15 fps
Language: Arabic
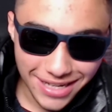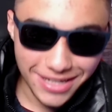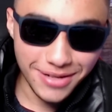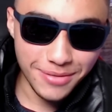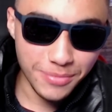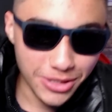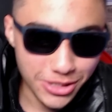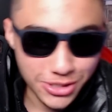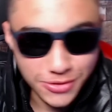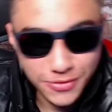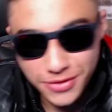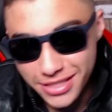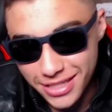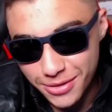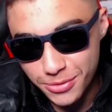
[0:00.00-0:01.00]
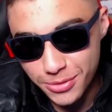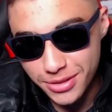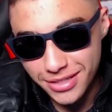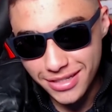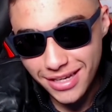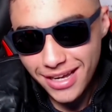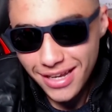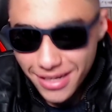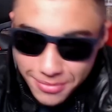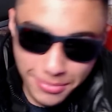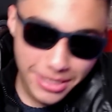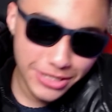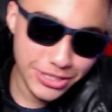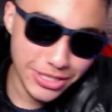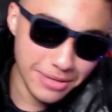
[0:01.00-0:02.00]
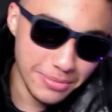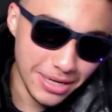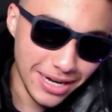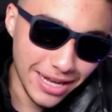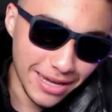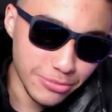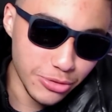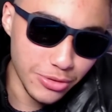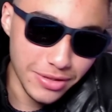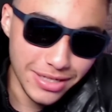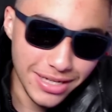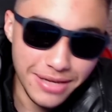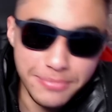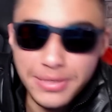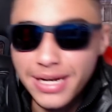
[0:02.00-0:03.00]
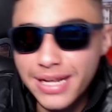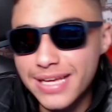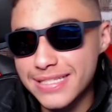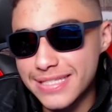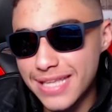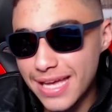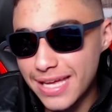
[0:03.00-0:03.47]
اخر ماتش في الدوري آه ماشي يا جماعه الحمد لله مركز